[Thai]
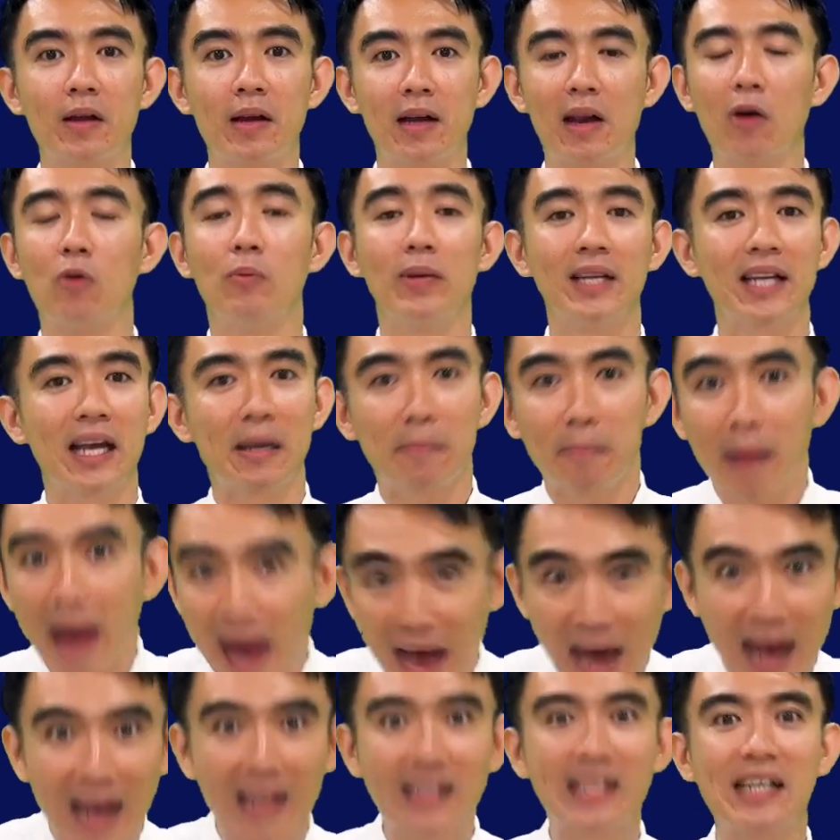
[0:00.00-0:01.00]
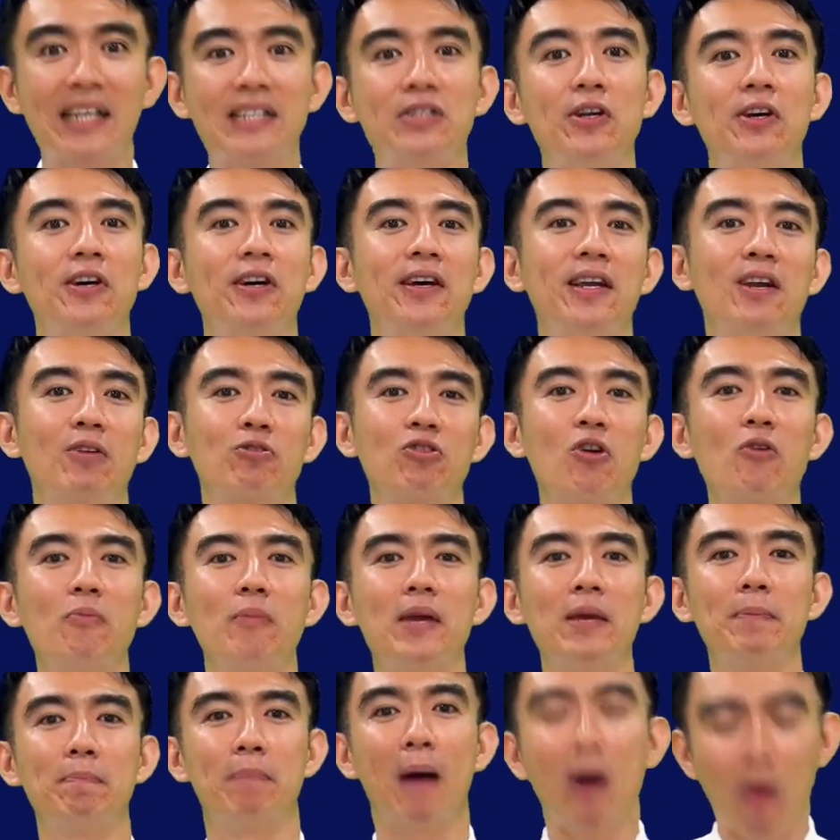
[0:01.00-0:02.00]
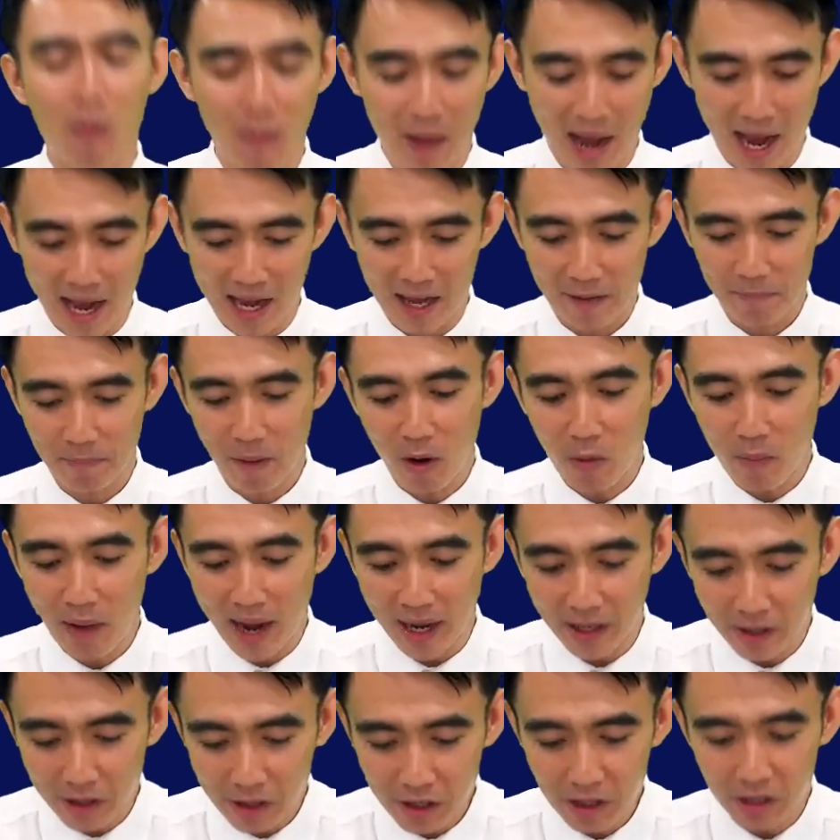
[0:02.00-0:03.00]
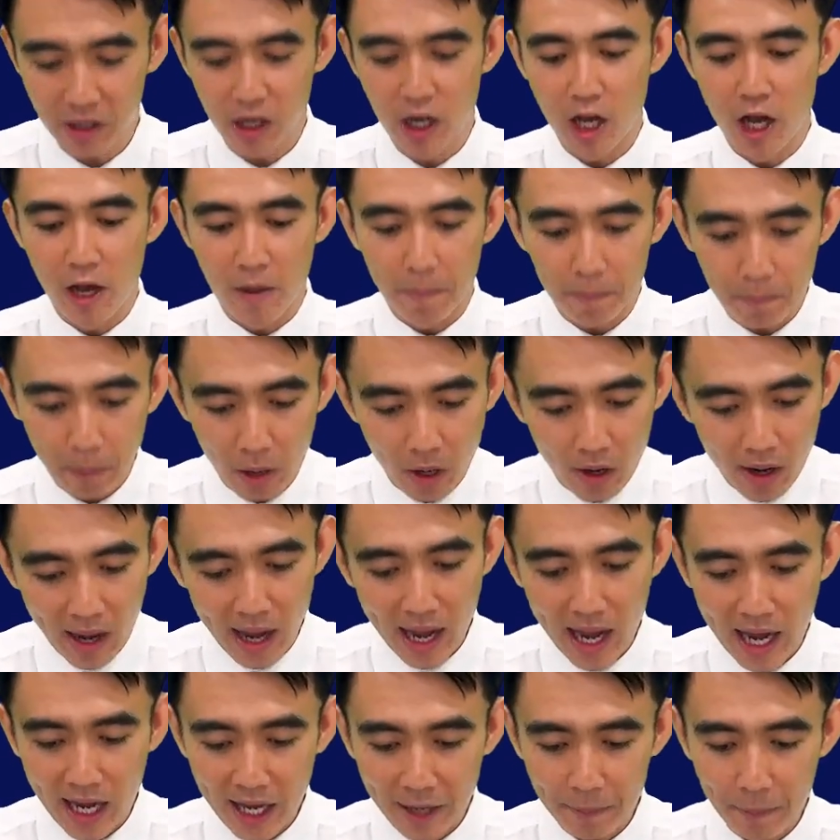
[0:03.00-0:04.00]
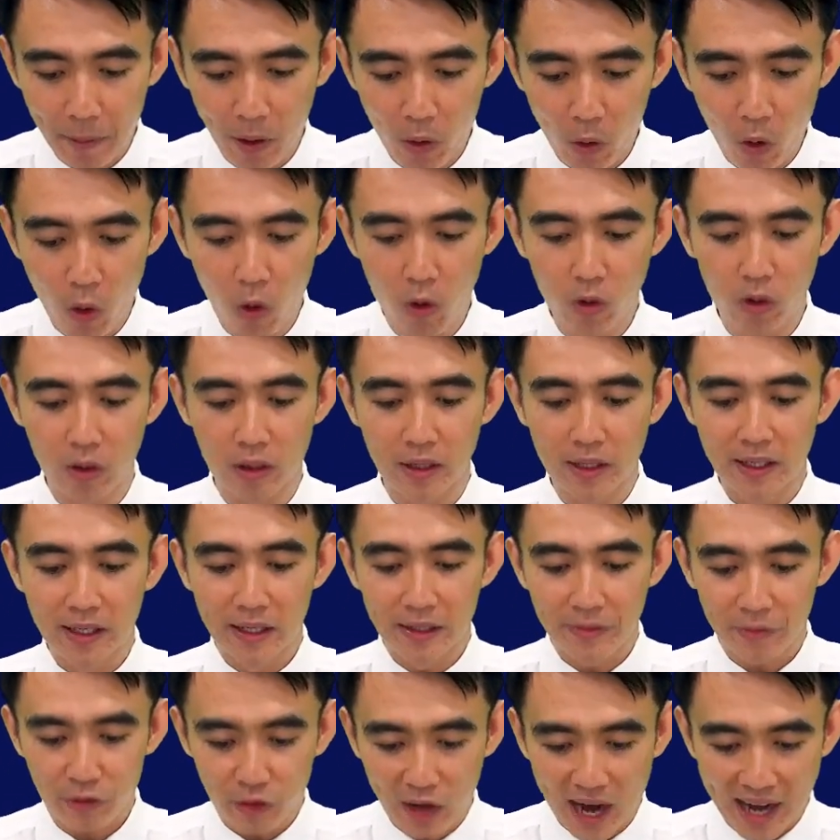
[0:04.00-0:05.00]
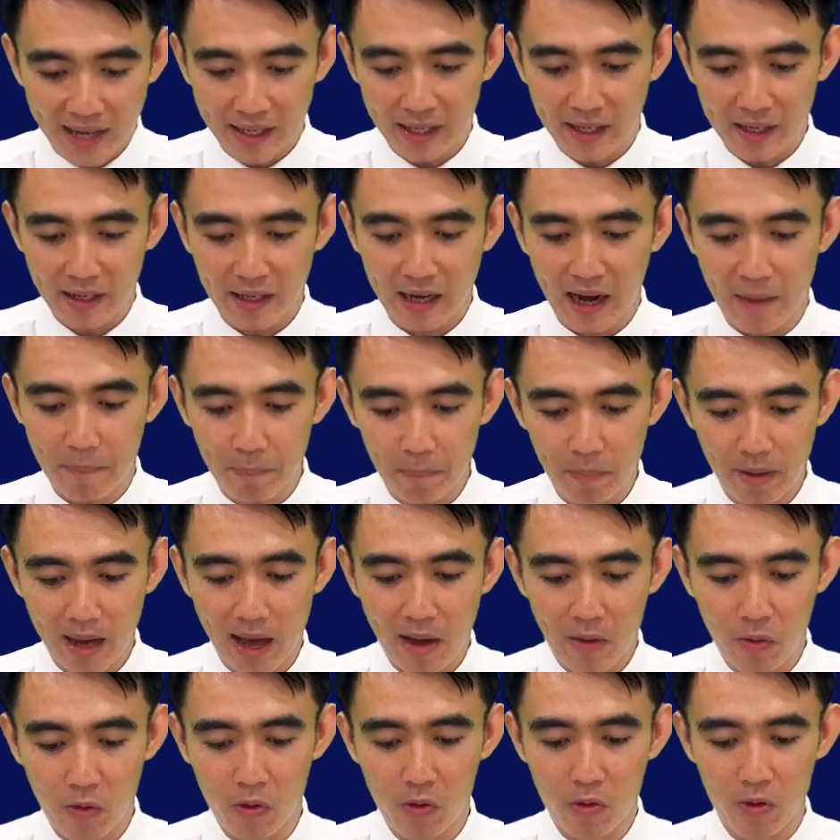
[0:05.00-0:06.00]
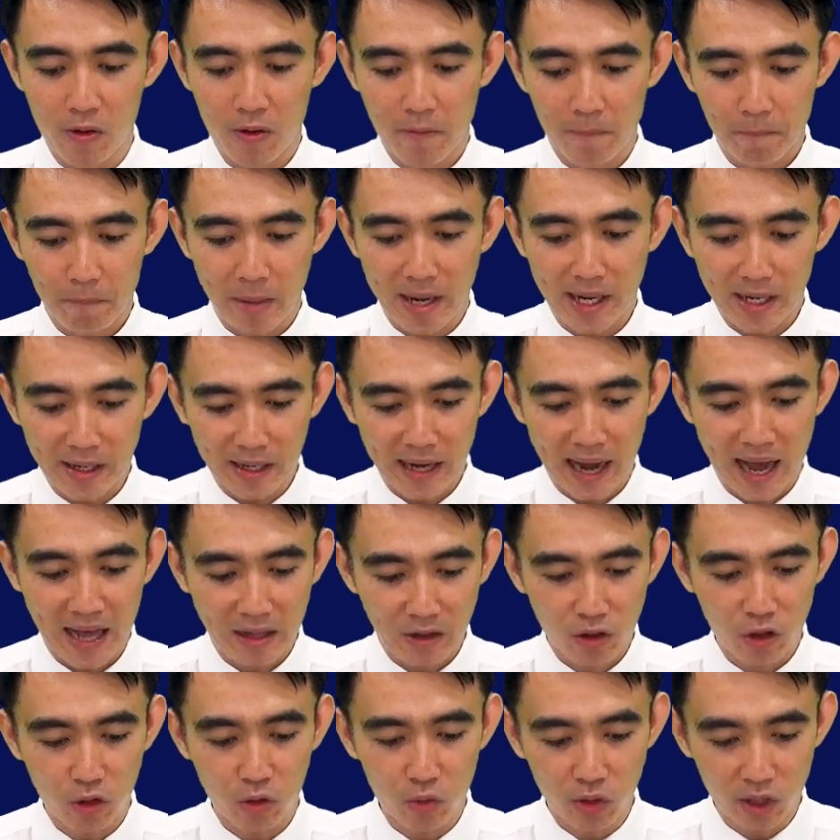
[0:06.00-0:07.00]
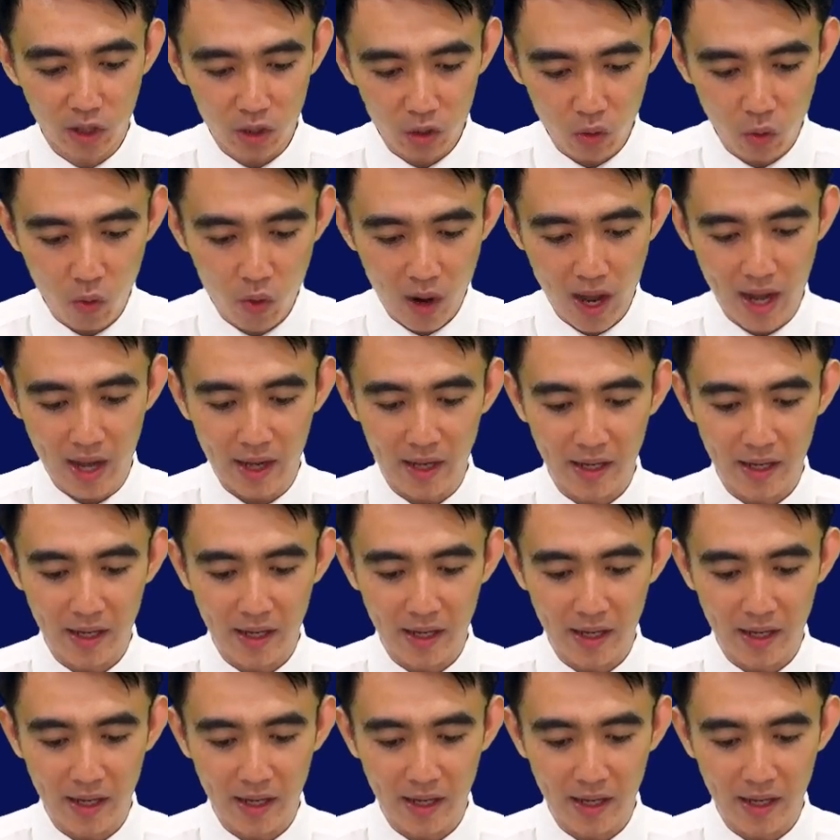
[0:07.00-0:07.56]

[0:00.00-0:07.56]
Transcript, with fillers: เราไม่ใช่มาหาเฉยๆเราต้องมีเป้าหมายคือเพื่อให้พระองค์ตรัสกับเราเป็นการส่วนตัว